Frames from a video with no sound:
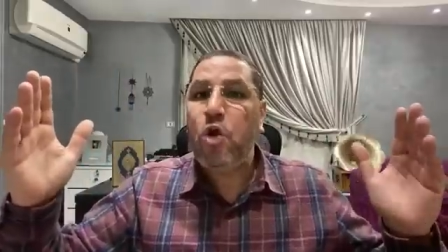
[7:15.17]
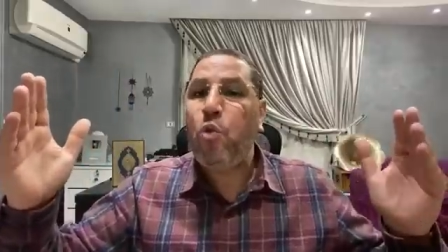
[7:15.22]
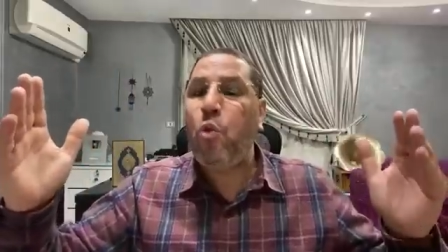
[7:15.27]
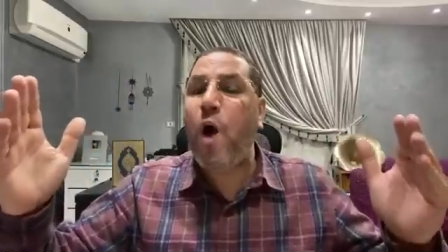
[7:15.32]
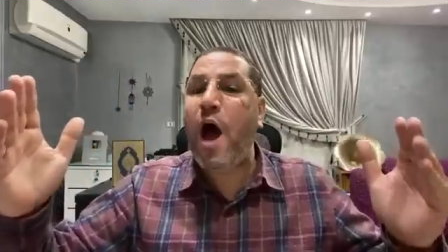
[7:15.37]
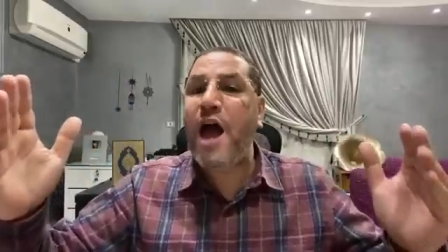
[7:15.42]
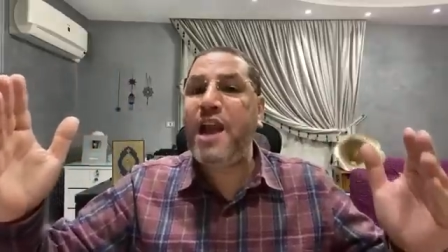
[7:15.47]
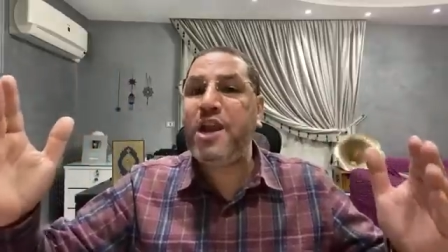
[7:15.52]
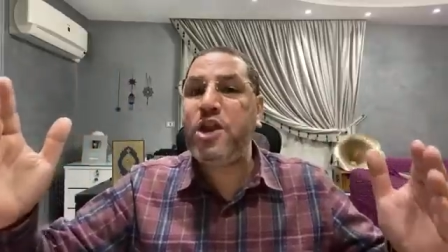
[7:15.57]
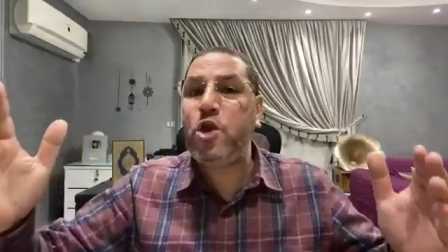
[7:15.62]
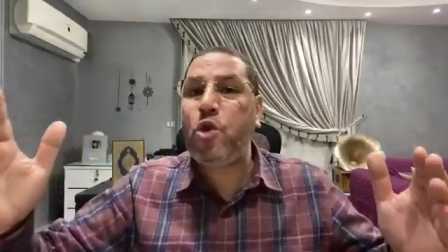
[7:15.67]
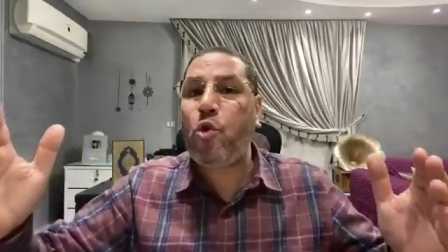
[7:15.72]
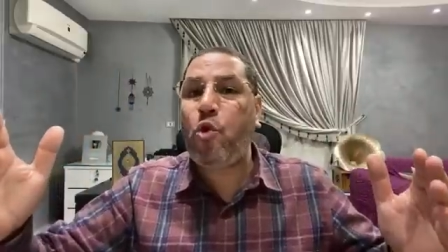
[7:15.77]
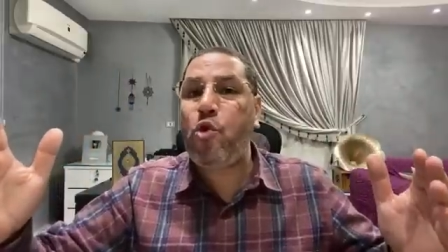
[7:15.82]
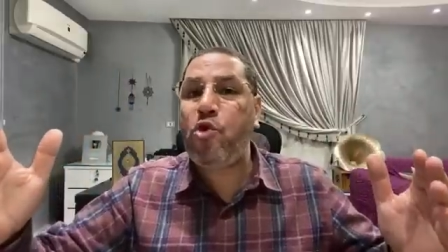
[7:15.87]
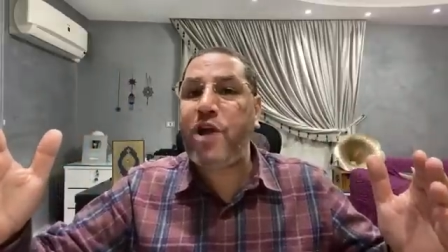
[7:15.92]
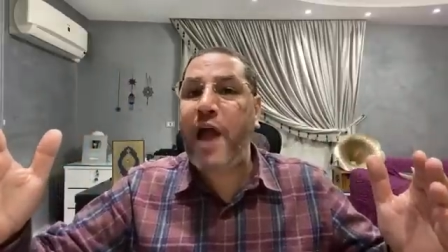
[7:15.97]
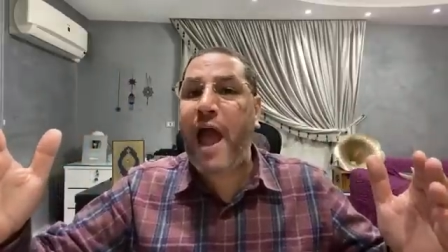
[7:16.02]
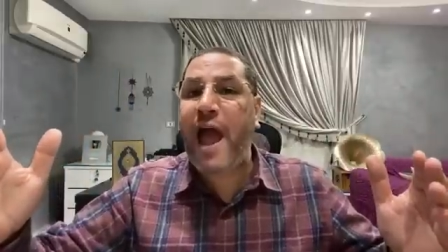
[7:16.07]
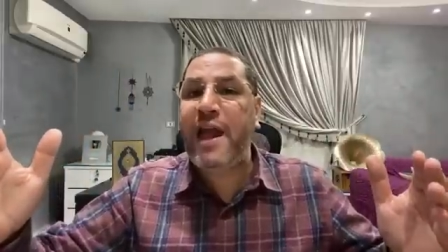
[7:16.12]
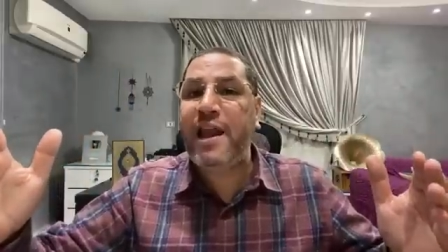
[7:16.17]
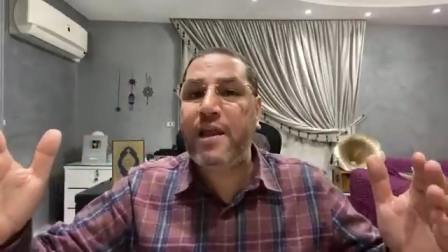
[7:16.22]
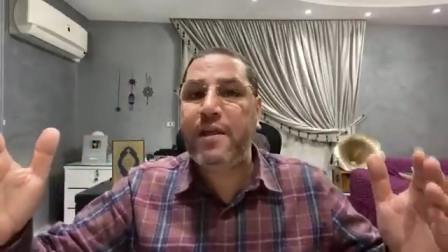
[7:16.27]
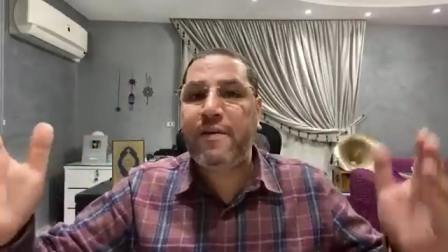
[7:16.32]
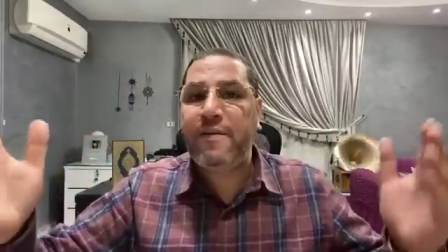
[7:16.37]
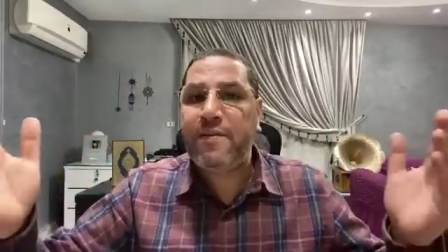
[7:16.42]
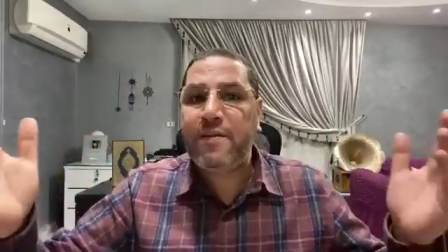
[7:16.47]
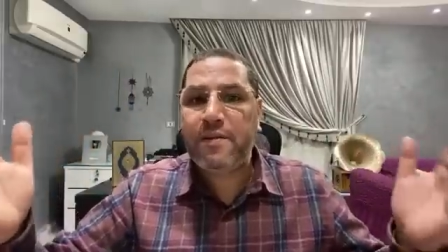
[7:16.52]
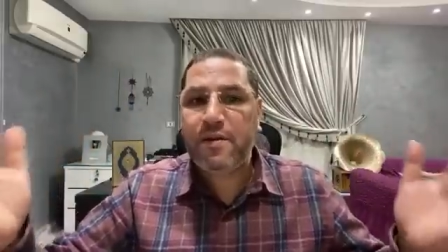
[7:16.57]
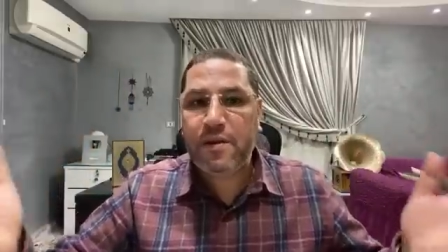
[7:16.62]
وارد يكون على
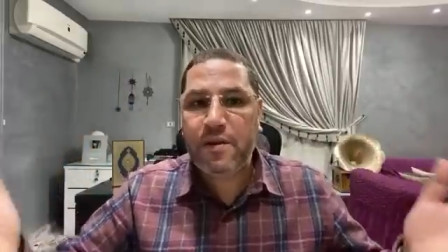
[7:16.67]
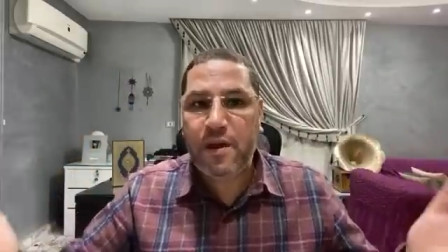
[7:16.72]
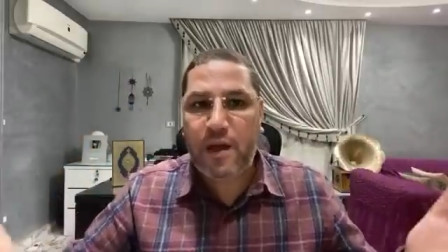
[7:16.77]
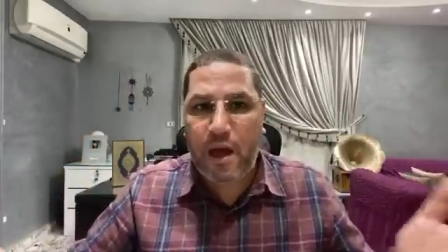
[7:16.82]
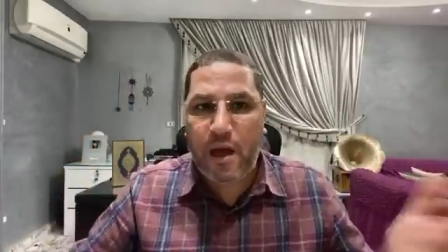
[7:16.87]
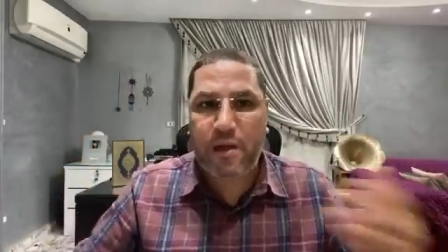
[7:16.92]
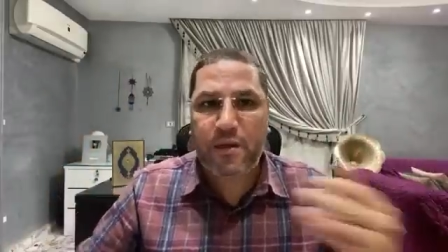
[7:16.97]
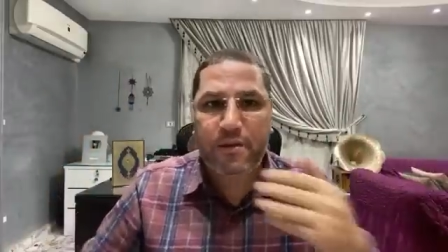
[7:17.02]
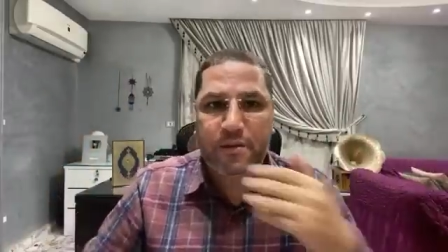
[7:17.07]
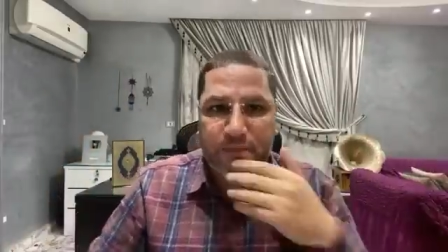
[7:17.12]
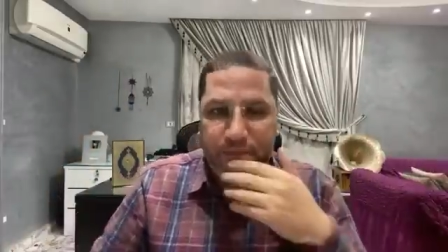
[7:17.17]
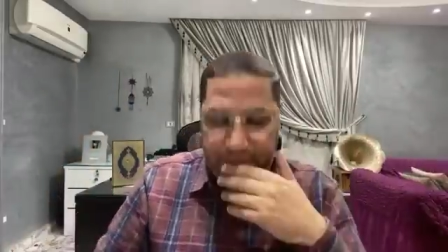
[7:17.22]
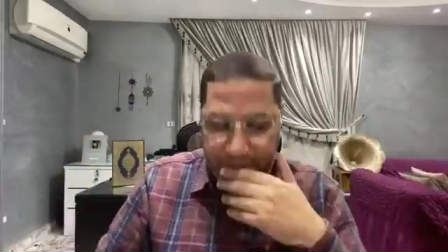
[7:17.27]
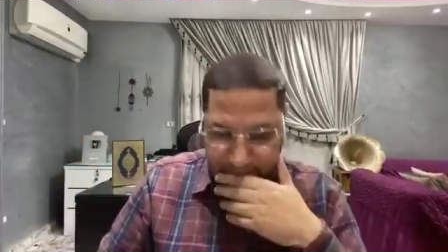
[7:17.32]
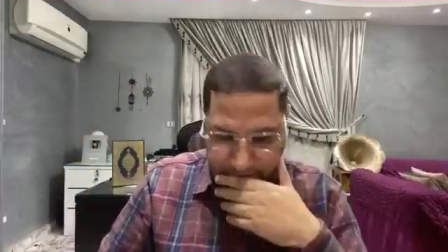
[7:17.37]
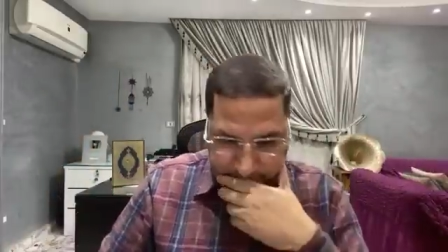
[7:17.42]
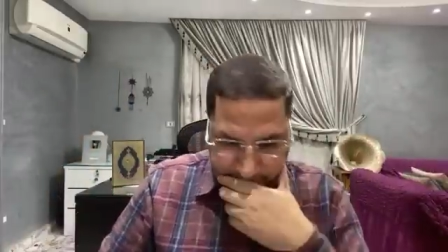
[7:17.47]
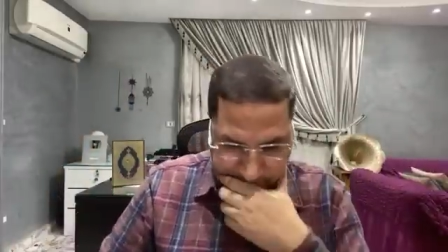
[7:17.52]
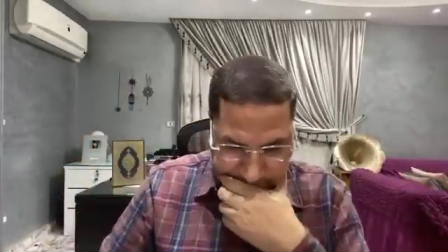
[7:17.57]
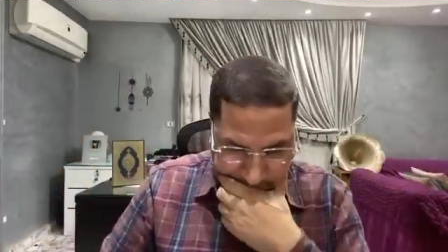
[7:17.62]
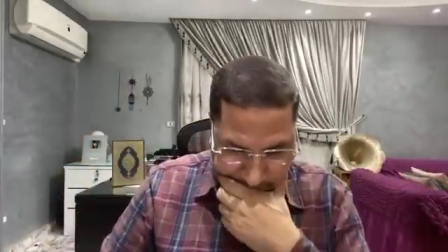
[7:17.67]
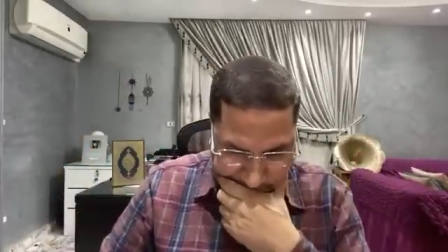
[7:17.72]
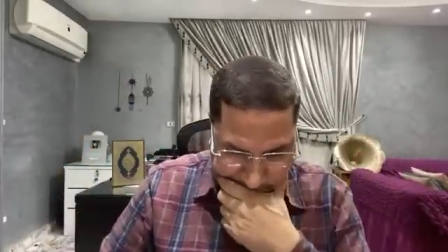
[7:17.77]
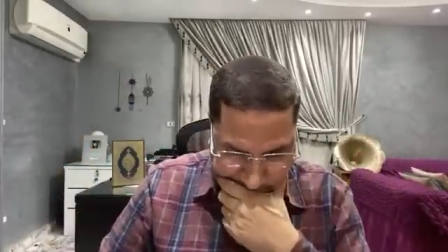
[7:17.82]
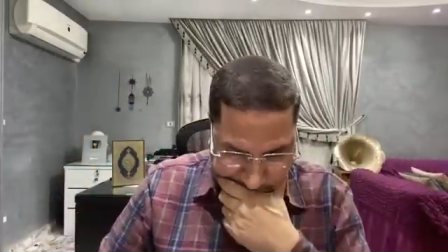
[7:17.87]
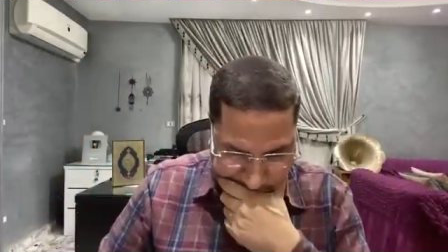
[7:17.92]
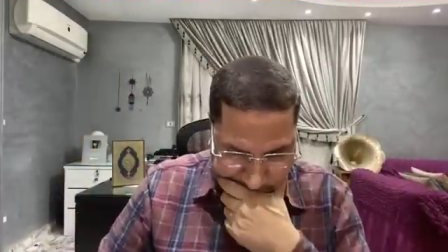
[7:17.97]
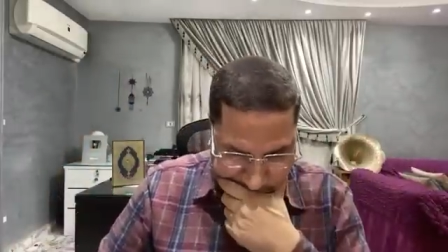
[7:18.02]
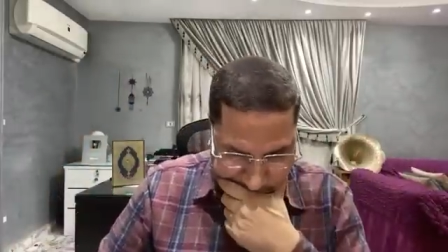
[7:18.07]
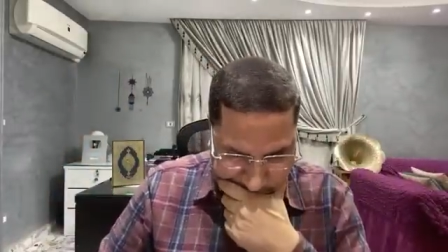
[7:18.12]
فاضل لا آه. لا ثانيه واحده